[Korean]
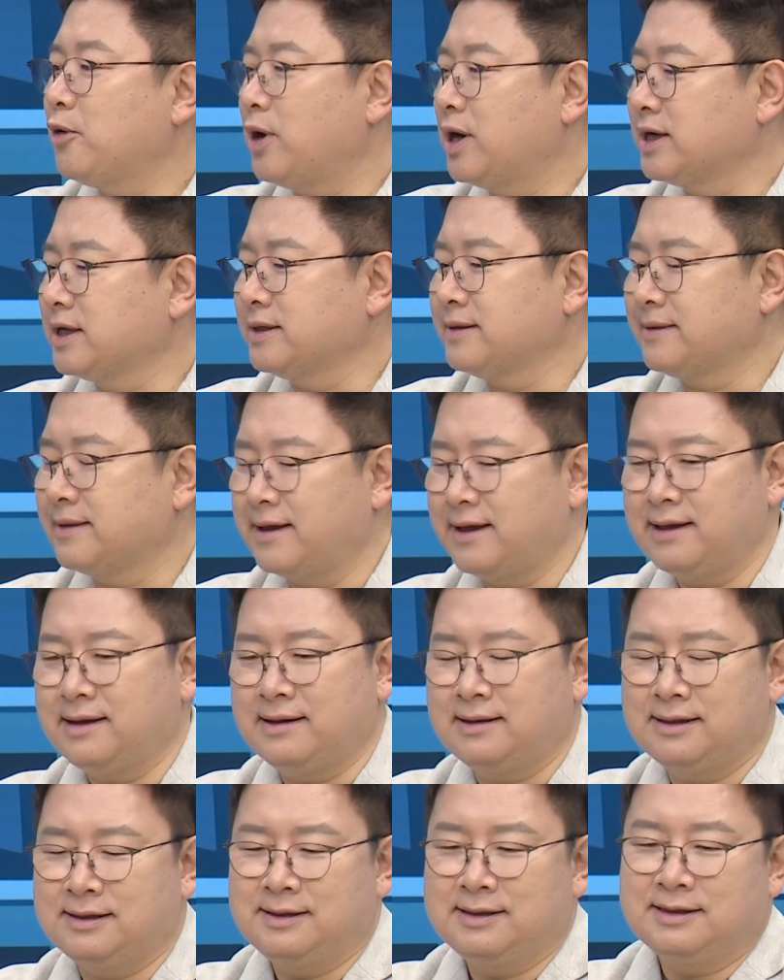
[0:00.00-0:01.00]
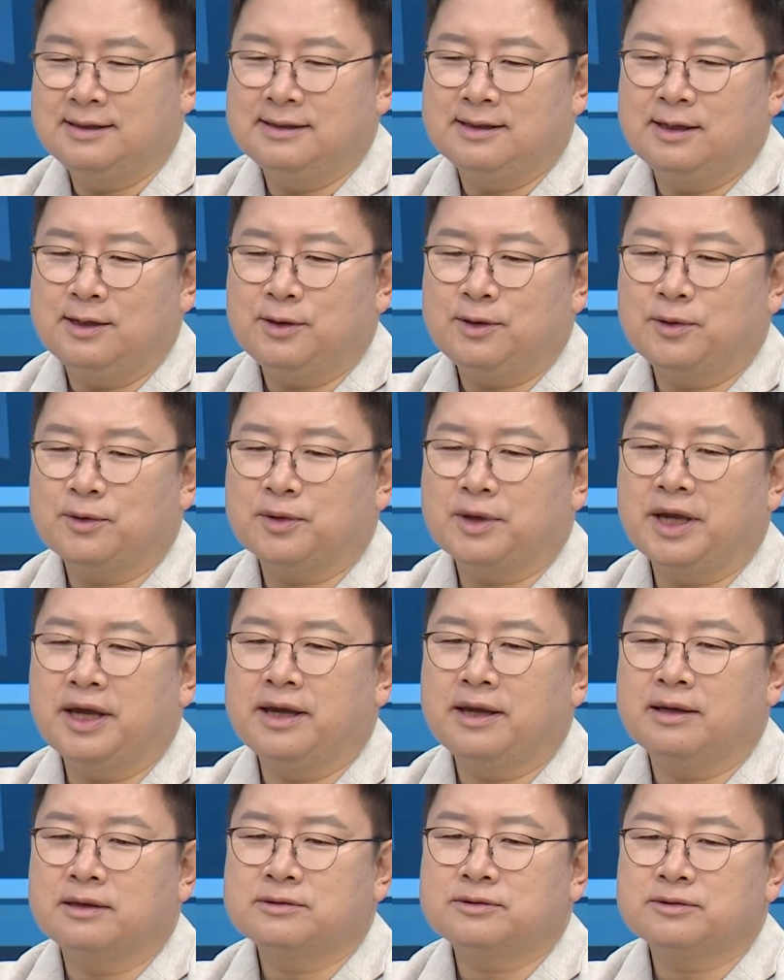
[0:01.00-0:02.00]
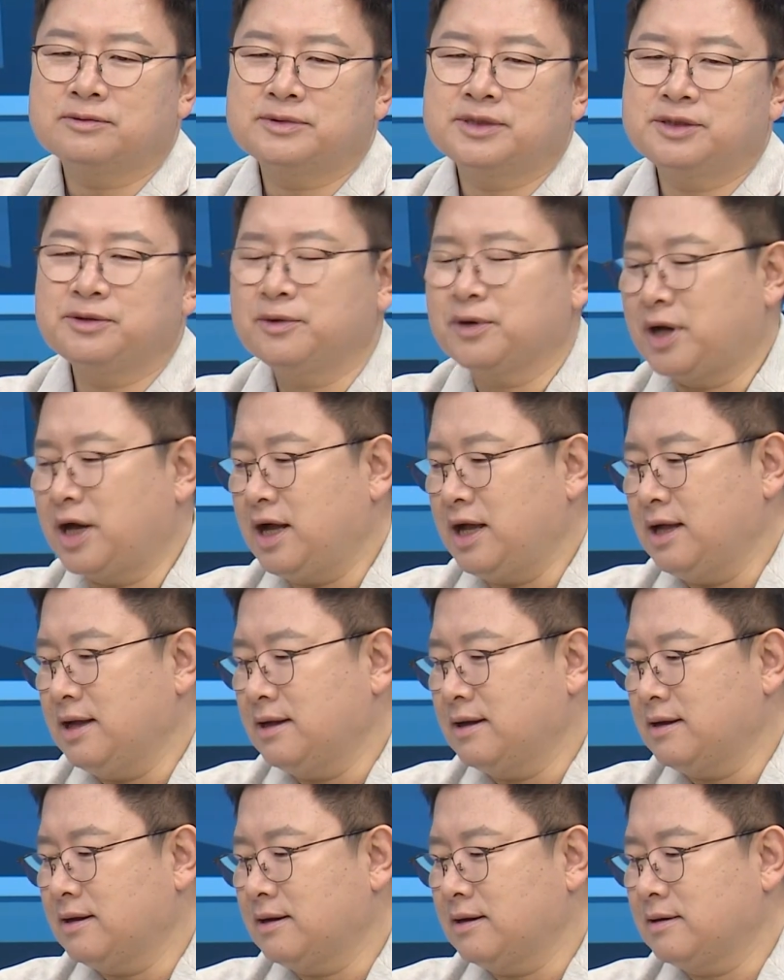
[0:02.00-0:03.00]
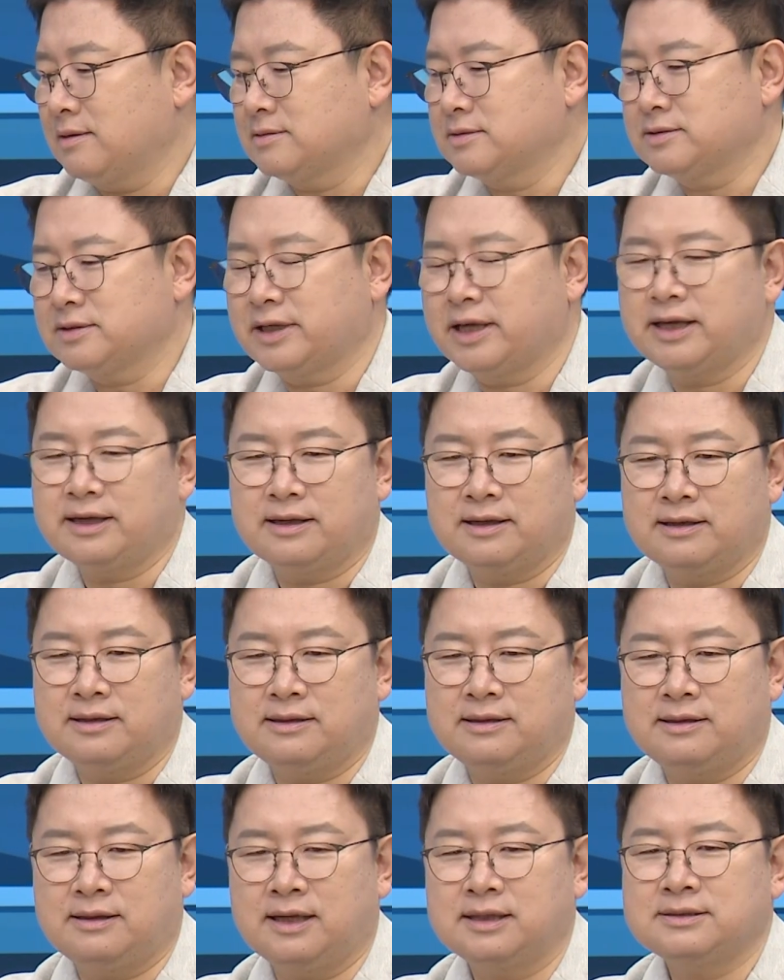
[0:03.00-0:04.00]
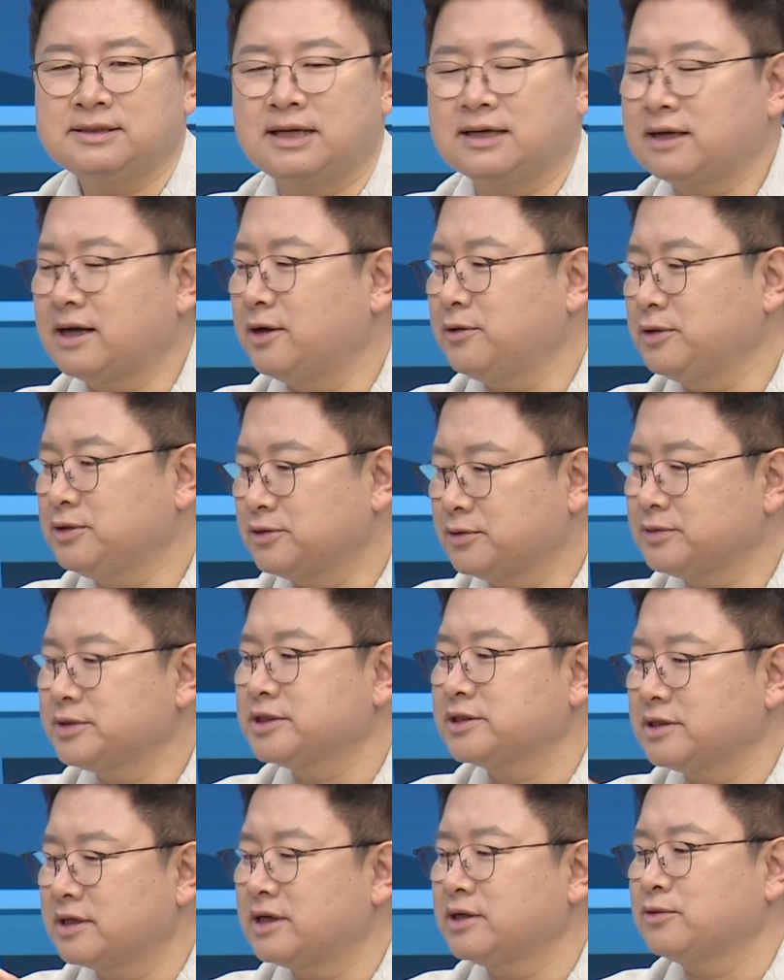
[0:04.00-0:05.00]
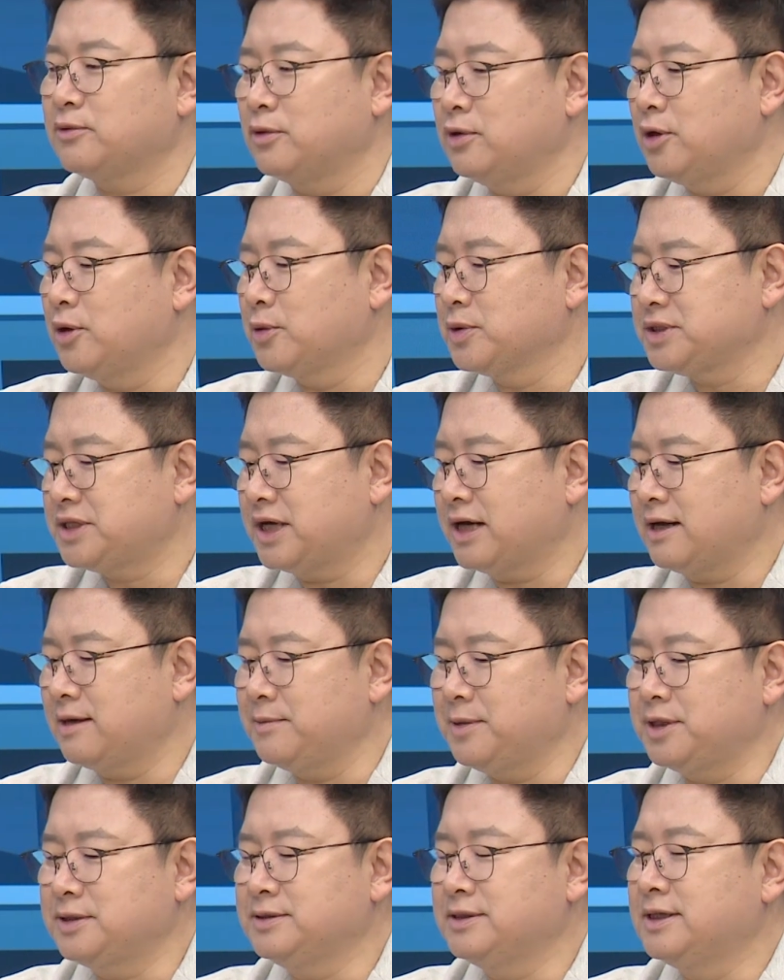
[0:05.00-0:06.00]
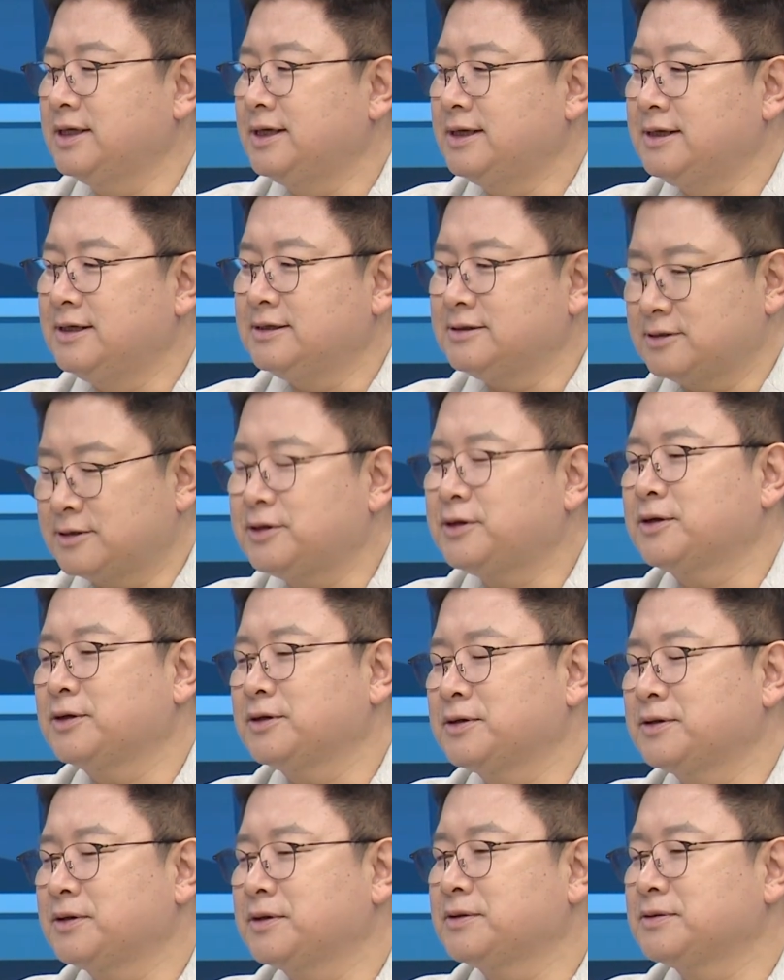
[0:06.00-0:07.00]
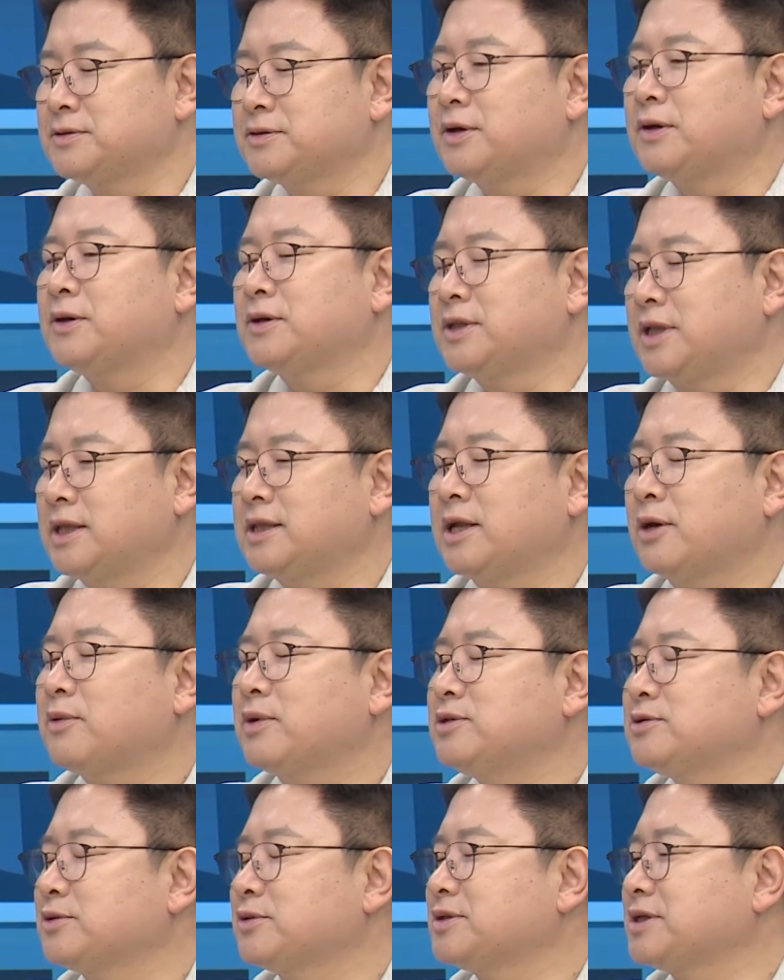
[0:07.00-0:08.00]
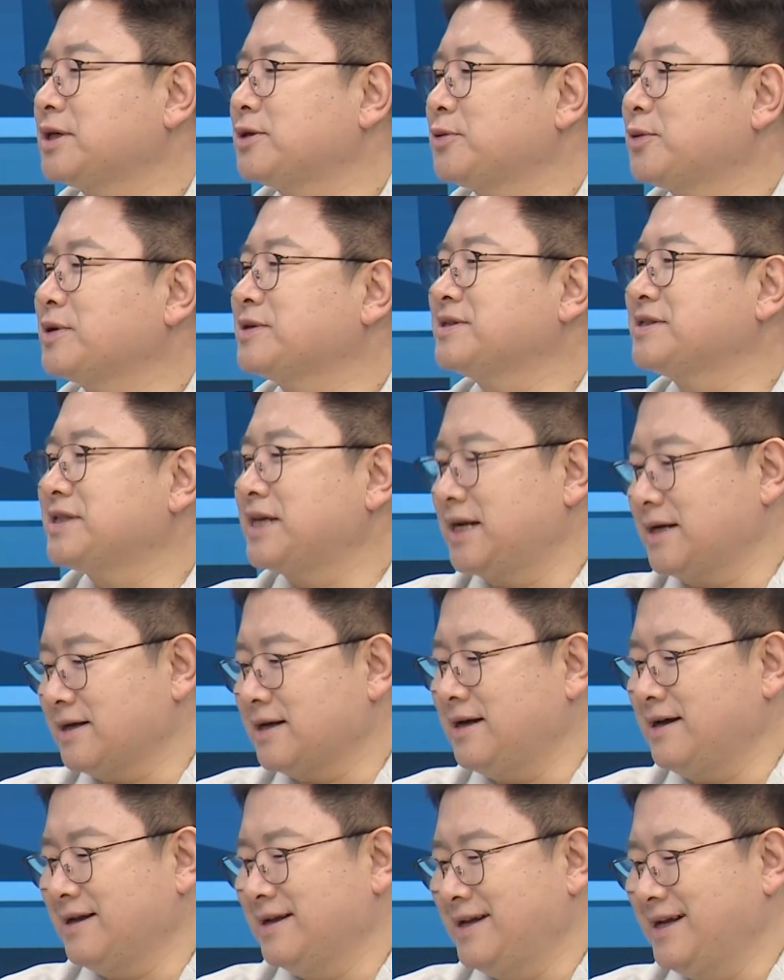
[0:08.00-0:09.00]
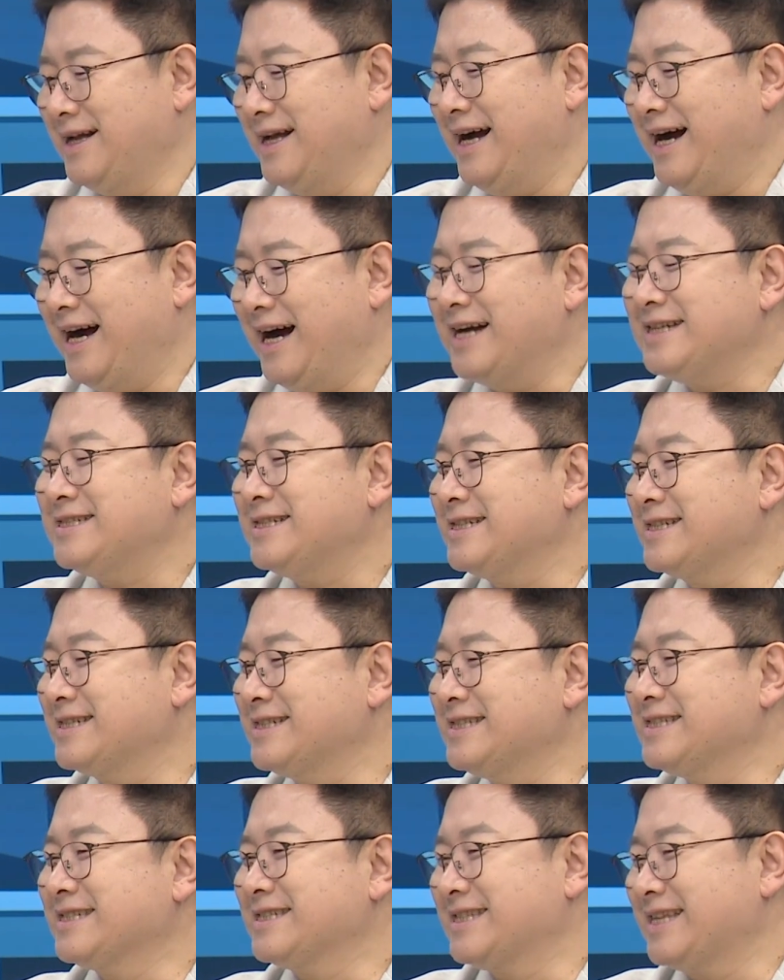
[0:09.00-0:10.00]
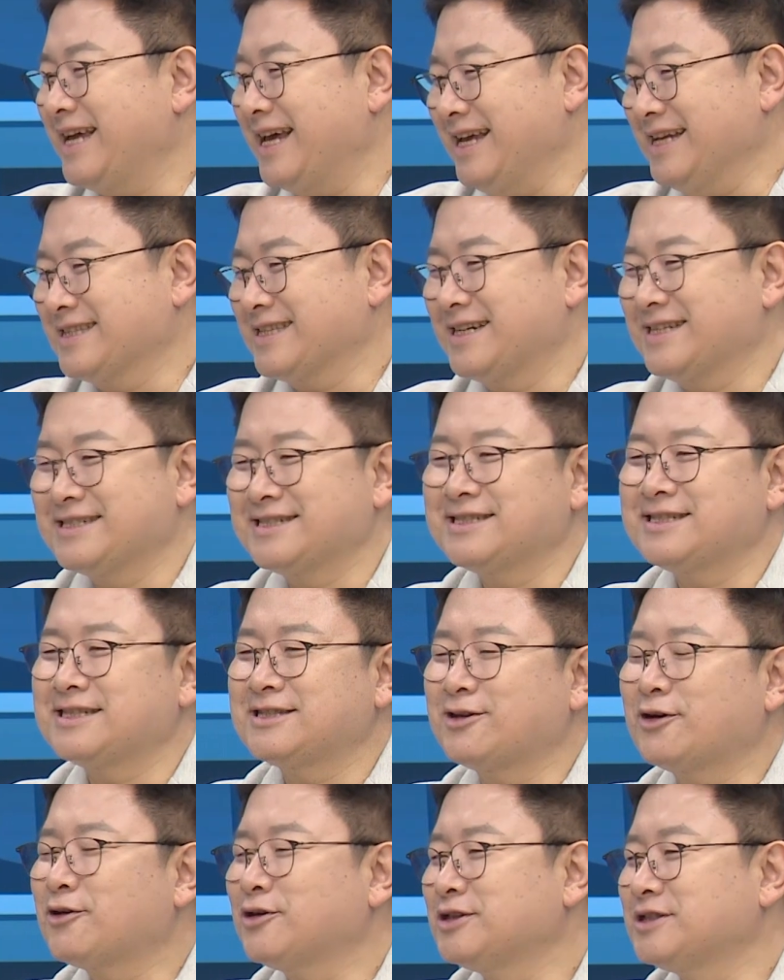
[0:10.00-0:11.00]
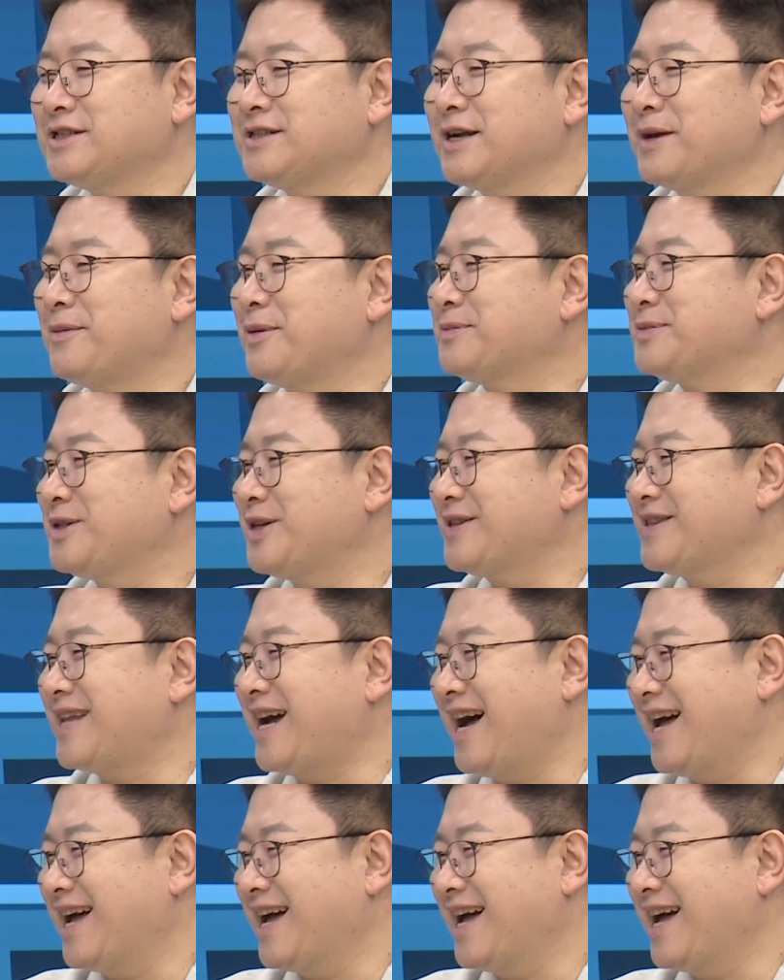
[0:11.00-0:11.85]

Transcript: 호황인데 요게 좀 신호가 이렇게 낙찰가율이 조금씩이라도 올라오기 시작하면 저 더 낙관적으로 제가 돌아서지 않을까. 음. 아직은 근데 이제 떨어지는 게 멈췄다.